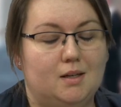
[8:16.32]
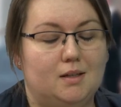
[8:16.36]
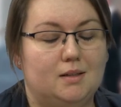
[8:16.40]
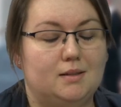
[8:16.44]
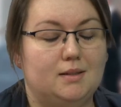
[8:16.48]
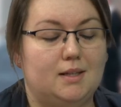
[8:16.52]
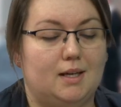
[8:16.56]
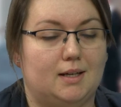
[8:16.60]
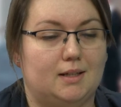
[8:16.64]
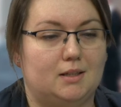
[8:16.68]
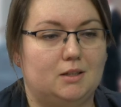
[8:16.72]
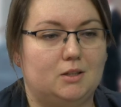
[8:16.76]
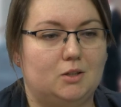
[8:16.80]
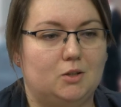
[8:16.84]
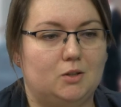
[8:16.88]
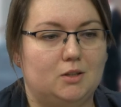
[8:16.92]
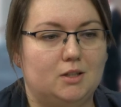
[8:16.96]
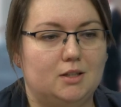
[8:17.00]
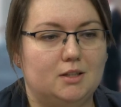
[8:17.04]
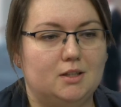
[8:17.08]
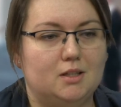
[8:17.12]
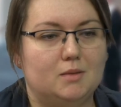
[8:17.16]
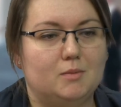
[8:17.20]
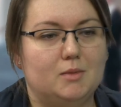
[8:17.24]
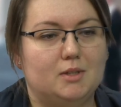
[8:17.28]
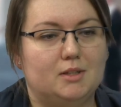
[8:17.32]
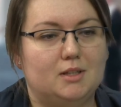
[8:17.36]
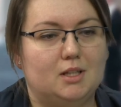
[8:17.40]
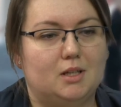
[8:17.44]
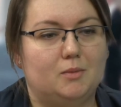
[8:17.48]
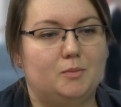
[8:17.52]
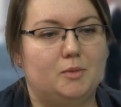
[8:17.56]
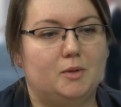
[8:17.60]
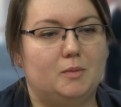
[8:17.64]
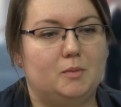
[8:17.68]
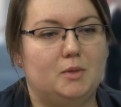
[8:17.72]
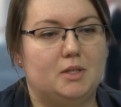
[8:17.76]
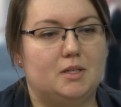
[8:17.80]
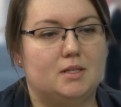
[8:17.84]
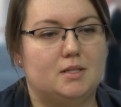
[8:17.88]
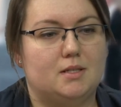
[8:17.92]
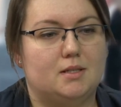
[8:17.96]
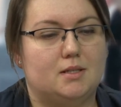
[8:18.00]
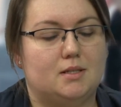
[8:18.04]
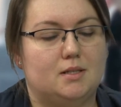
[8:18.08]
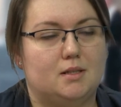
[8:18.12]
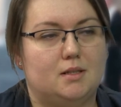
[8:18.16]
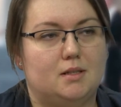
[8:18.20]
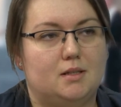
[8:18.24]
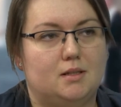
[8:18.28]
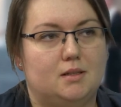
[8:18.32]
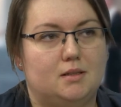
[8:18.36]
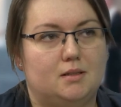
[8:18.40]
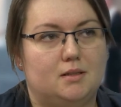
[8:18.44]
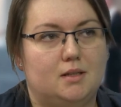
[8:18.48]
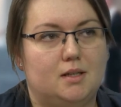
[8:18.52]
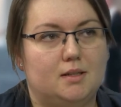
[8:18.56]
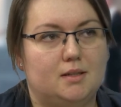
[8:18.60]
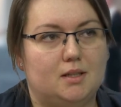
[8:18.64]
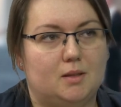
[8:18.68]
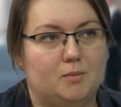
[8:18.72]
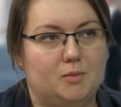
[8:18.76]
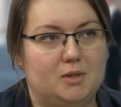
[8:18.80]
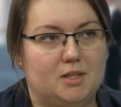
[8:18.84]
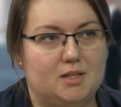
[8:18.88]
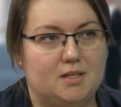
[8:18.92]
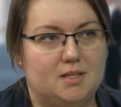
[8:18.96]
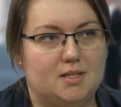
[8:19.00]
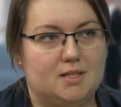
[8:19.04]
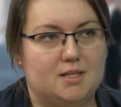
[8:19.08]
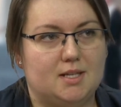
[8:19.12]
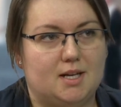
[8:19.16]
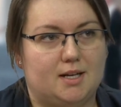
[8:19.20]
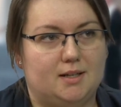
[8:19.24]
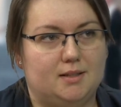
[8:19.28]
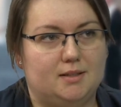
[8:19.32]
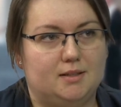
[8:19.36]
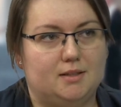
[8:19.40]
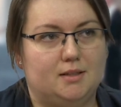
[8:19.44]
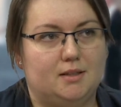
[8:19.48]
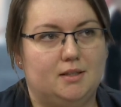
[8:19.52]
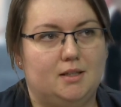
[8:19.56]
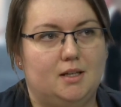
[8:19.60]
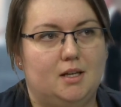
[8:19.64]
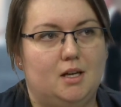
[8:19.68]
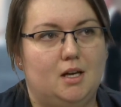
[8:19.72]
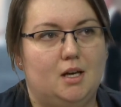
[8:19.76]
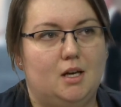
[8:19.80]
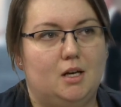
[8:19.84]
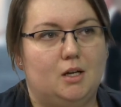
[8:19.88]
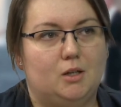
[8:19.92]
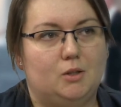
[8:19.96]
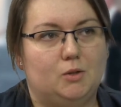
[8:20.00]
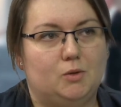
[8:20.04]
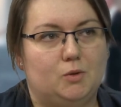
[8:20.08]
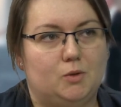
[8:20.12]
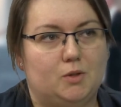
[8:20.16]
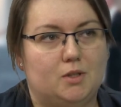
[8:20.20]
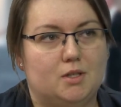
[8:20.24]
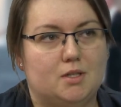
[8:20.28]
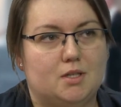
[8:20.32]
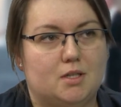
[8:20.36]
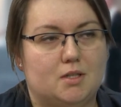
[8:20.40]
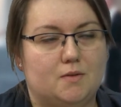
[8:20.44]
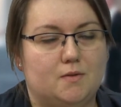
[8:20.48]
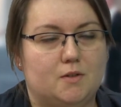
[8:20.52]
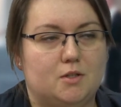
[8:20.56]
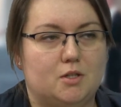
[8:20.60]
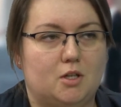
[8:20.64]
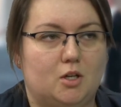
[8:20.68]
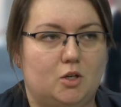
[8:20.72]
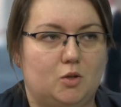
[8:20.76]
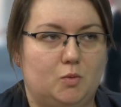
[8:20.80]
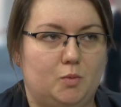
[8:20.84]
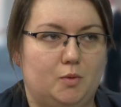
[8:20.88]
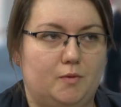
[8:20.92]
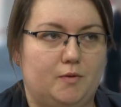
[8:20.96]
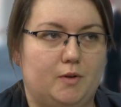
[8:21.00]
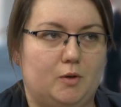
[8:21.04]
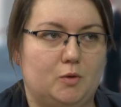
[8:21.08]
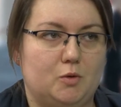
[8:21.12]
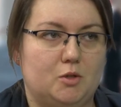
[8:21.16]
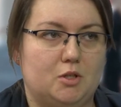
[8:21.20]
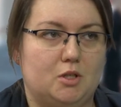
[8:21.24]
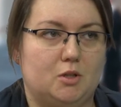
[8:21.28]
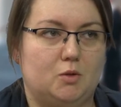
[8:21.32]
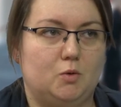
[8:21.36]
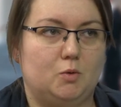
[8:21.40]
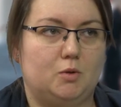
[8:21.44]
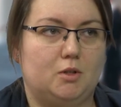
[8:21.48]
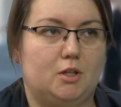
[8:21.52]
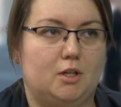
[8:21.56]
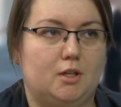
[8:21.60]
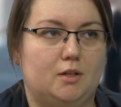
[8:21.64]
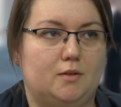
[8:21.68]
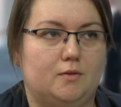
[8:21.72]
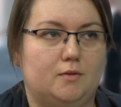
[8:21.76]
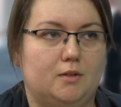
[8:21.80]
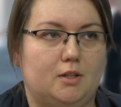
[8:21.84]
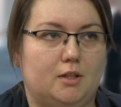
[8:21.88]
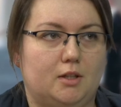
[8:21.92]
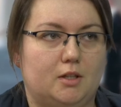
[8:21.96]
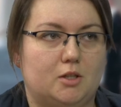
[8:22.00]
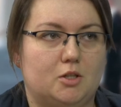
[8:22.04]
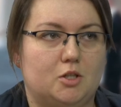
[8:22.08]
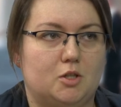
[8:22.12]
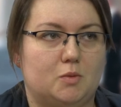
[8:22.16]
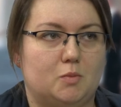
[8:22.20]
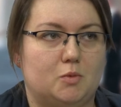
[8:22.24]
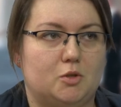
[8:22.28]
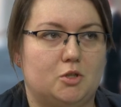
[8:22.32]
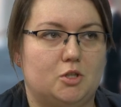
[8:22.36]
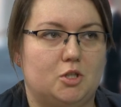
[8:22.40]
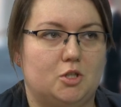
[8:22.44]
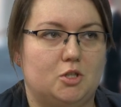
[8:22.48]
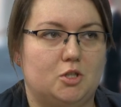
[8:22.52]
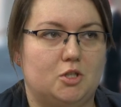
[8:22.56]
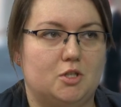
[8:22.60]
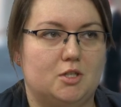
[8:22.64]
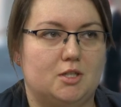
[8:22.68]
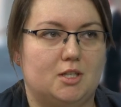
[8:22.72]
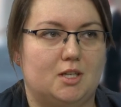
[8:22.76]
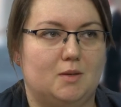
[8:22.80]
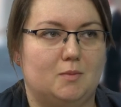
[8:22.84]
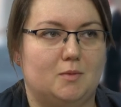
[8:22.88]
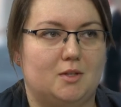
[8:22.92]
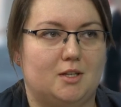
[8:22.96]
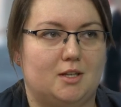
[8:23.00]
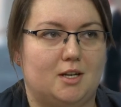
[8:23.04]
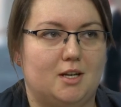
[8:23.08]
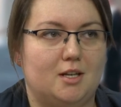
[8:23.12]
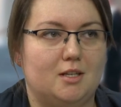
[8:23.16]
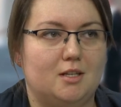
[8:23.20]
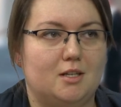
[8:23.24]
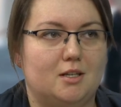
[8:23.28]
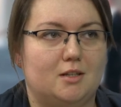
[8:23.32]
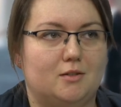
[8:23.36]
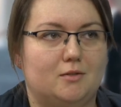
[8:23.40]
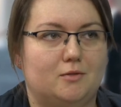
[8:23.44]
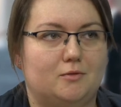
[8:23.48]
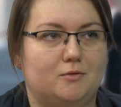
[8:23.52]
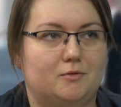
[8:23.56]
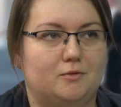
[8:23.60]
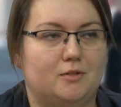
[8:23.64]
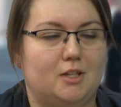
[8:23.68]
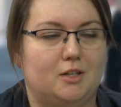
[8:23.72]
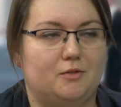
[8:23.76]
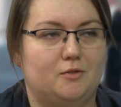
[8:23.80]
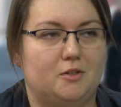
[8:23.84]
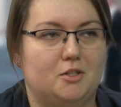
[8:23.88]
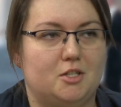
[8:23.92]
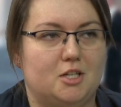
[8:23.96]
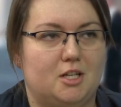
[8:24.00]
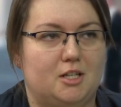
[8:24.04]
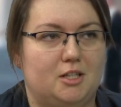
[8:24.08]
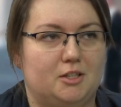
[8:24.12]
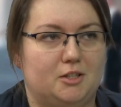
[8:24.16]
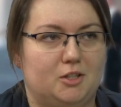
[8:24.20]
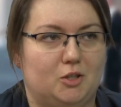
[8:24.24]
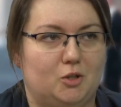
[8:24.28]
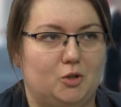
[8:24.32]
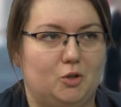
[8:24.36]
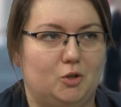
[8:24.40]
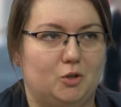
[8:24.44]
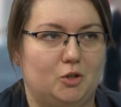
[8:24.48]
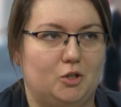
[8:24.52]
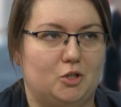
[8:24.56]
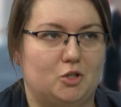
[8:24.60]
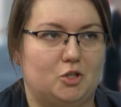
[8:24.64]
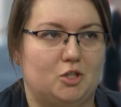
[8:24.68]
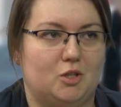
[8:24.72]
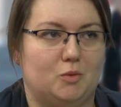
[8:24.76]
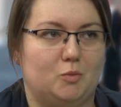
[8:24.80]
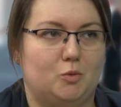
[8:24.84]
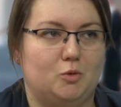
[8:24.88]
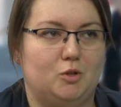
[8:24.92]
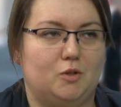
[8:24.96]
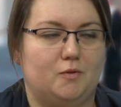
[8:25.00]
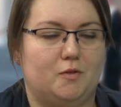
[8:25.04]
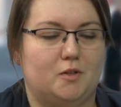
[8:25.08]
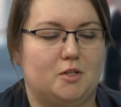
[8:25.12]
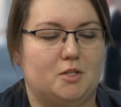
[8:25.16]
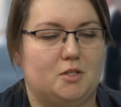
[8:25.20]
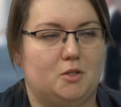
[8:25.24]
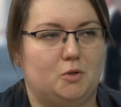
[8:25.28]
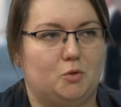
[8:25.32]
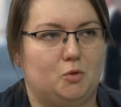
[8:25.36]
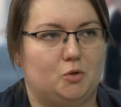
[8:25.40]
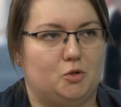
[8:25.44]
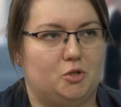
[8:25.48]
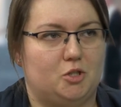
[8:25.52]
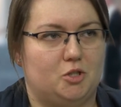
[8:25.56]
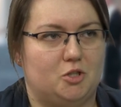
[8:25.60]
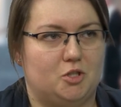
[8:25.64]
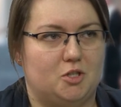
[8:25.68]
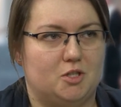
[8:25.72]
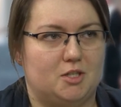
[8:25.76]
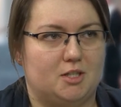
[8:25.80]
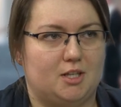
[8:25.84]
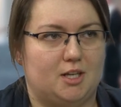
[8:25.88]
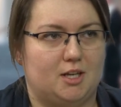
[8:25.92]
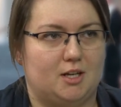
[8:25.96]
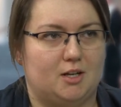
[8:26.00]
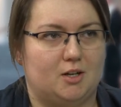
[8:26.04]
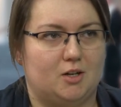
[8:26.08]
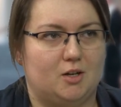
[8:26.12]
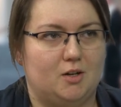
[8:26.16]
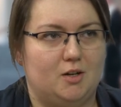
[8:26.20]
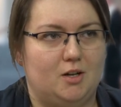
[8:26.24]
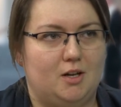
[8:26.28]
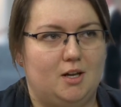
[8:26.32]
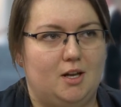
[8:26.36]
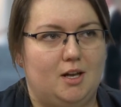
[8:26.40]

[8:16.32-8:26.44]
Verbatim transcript: Tak, kolejnym etapem jest e, etap decyzjalny, który zazwyczaj odbywał się tutaj na naszym szczecińskim terenie, na Wydziale Teologicznym Uniwersytetu Szczecińskiego.